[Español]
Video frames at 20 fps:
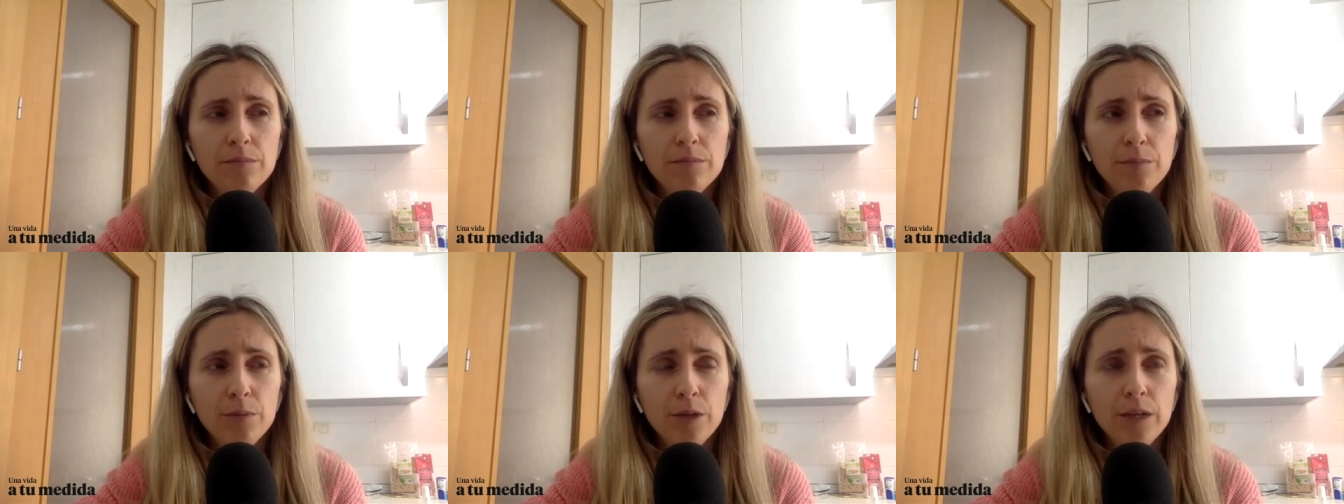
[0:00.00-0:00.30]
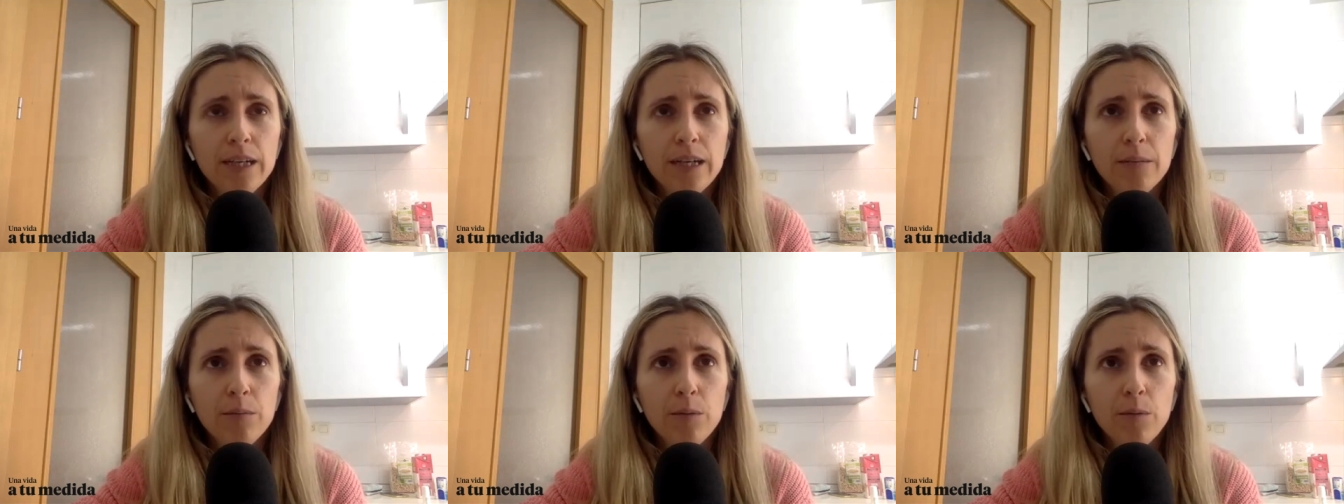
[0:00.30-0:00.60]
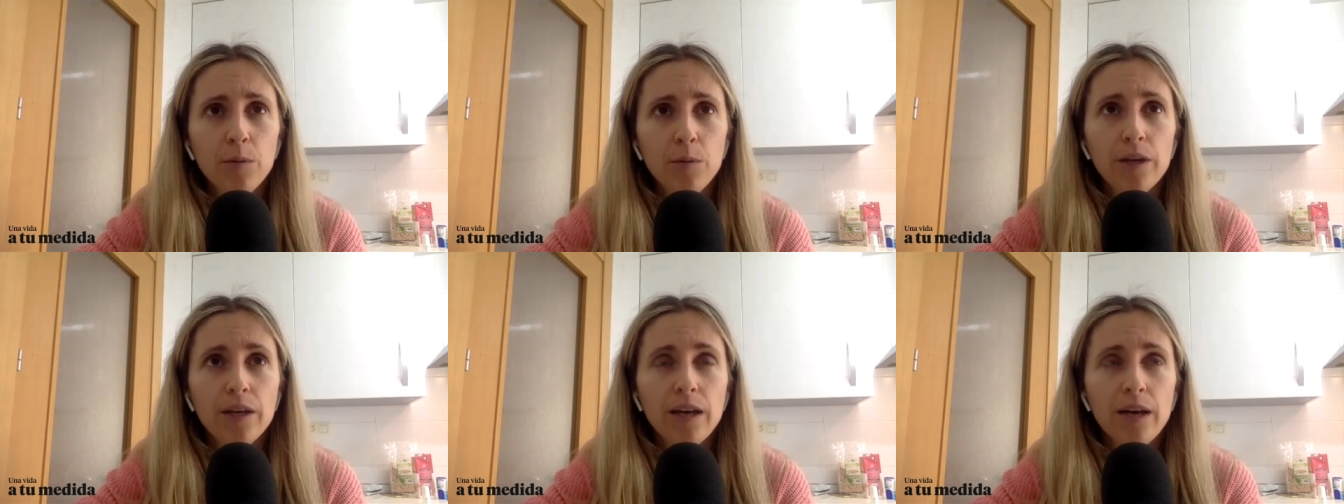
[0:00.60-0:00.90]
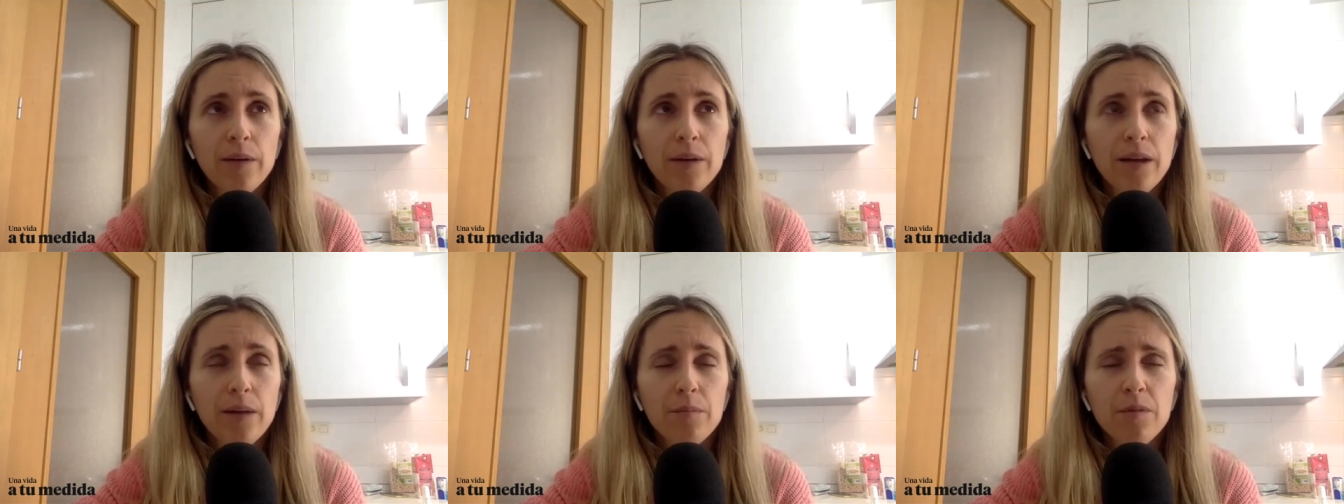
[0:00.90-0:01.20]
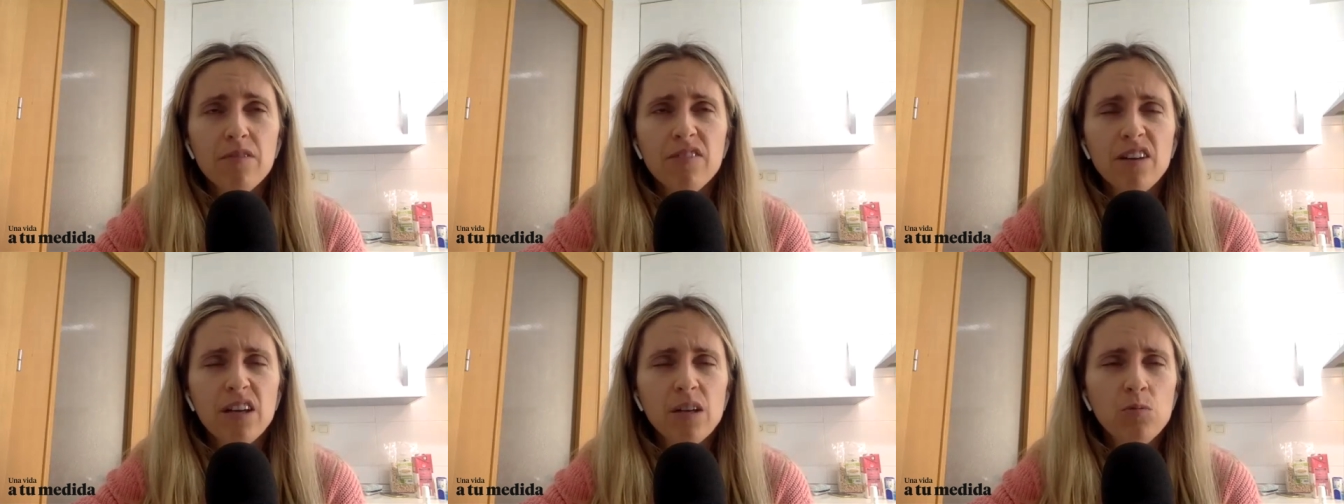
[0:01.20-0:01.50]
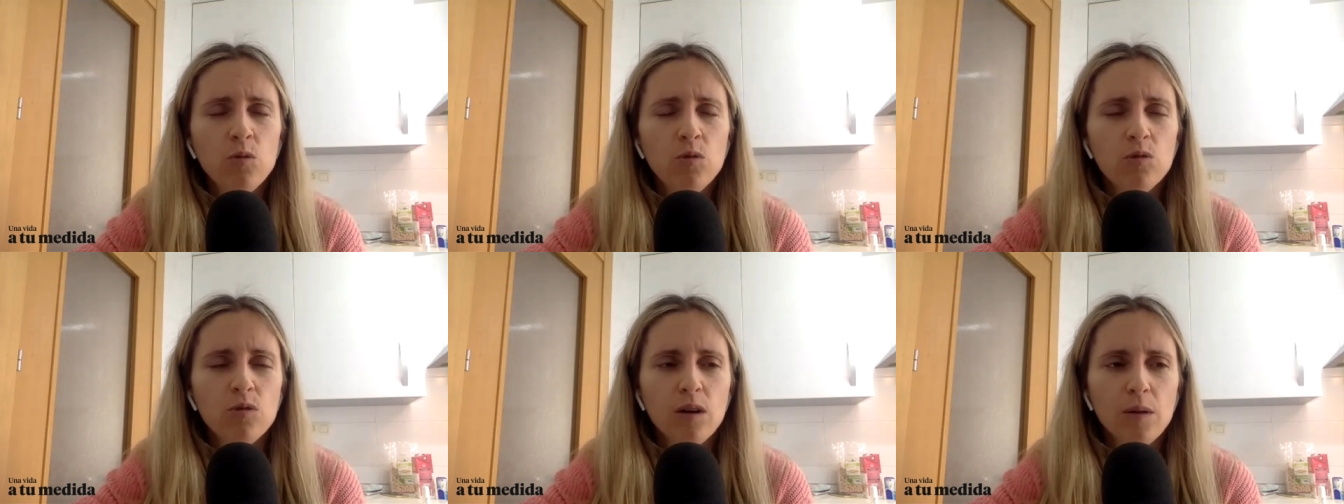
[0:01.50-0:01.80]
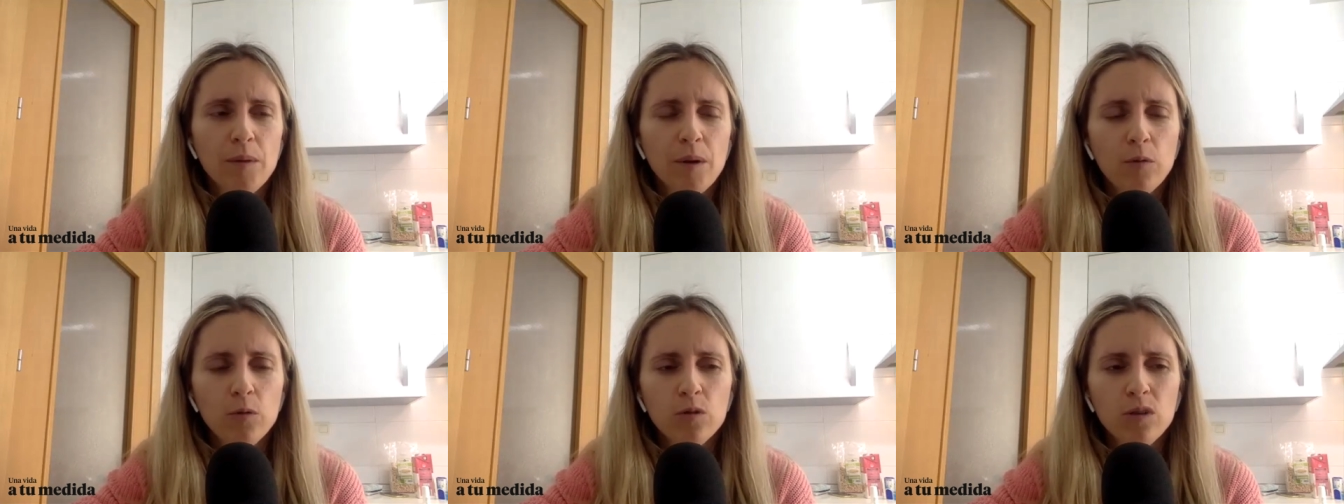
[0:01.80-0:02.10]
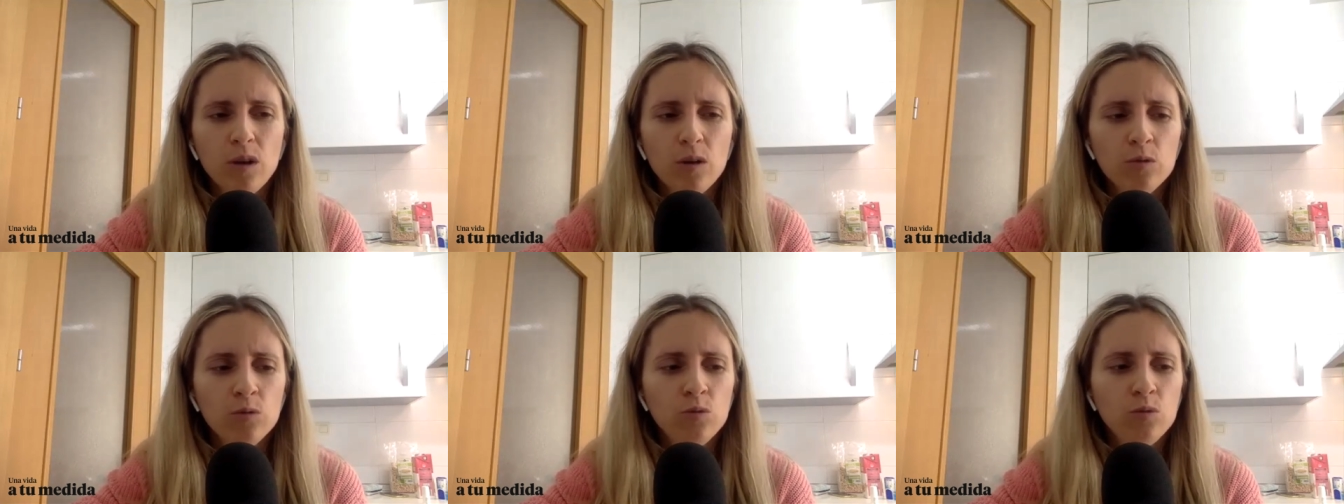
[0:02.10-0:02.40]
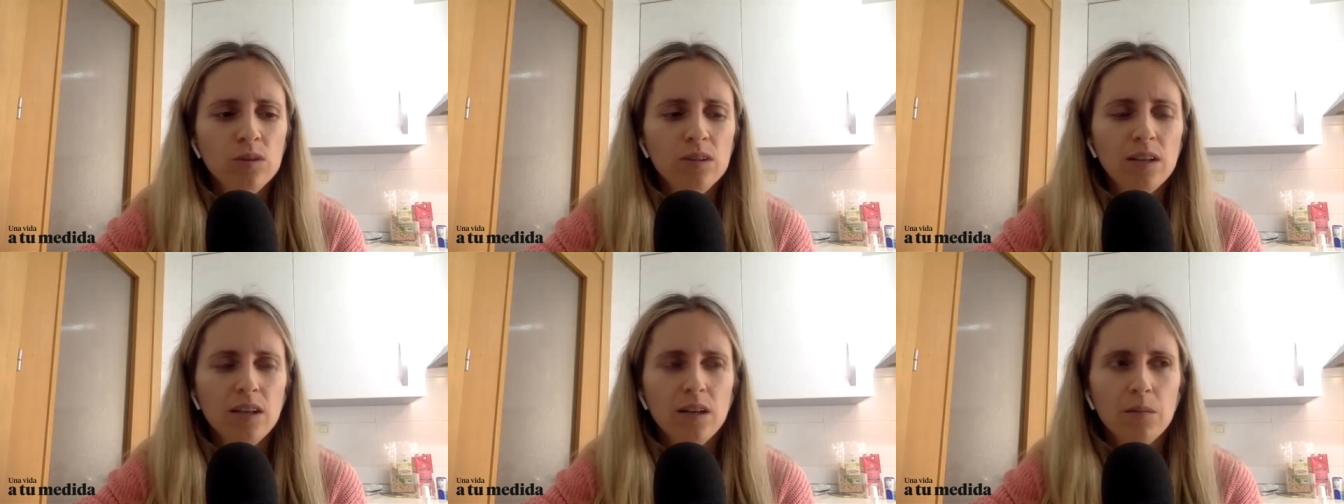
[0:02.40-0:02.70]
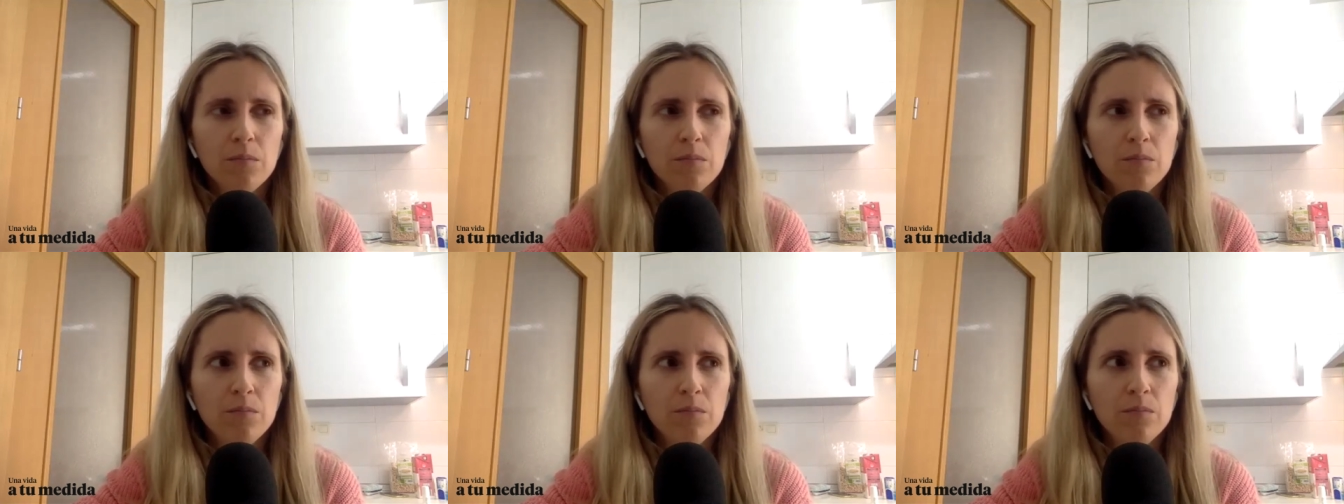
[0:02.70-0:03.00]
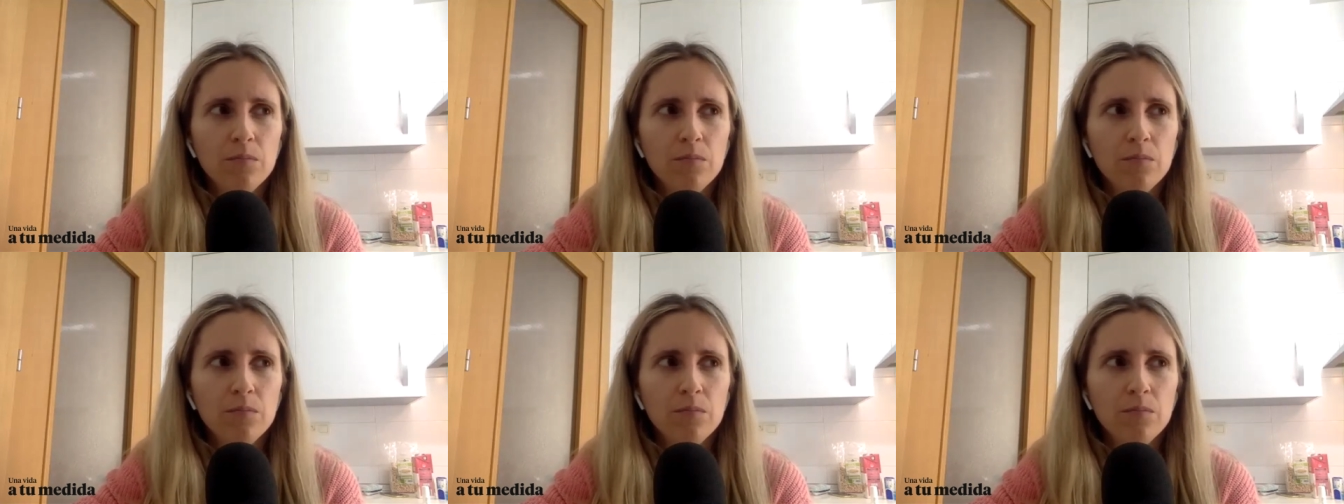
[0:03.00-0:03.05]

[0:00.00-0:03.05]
por ejemplo, porque, a ver, a mí Facebook nunca me ha gustado, Twitter